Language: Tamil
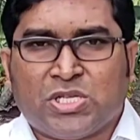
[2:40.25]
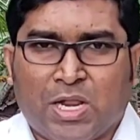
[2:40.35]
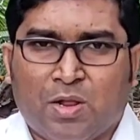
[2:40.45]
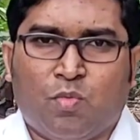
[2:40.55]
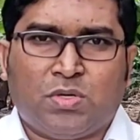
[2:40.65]

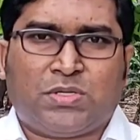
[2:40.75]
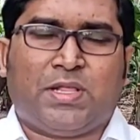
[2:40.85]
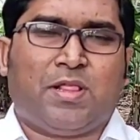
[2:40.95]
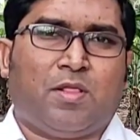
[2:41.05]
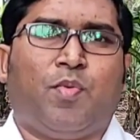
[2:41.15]
சாலமோன்
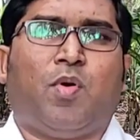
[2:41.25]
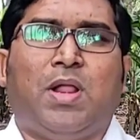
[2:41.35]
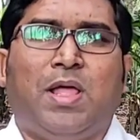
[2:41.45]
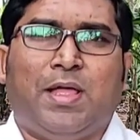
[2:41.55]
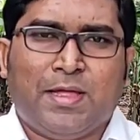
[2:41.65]
செய்தது
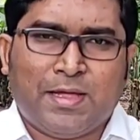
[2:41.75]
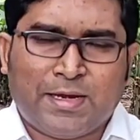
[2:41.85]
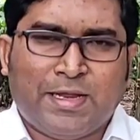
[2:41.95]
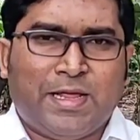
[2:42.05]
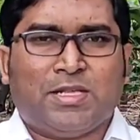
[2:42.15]
போல
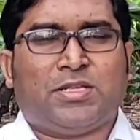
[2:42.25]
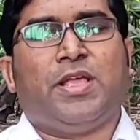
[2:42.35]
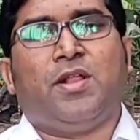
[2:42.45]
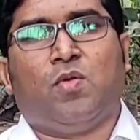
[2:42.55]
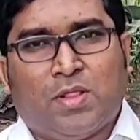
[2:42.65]
நீங்கள்
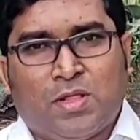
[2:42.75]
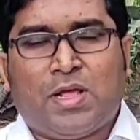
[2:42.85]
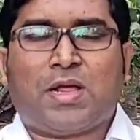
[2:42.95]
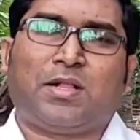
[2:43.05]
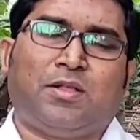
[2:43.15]
செய்யணும் அதை
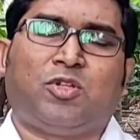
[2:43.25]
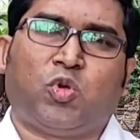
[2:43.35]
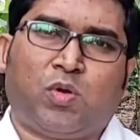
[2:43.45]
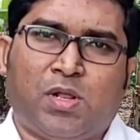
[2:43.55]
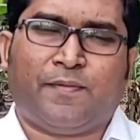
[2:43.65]
தான் கத்த
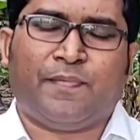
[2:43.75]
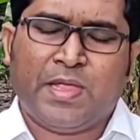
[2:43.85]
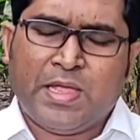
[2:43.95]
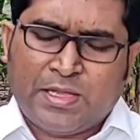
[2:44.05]
சொல்கிறார்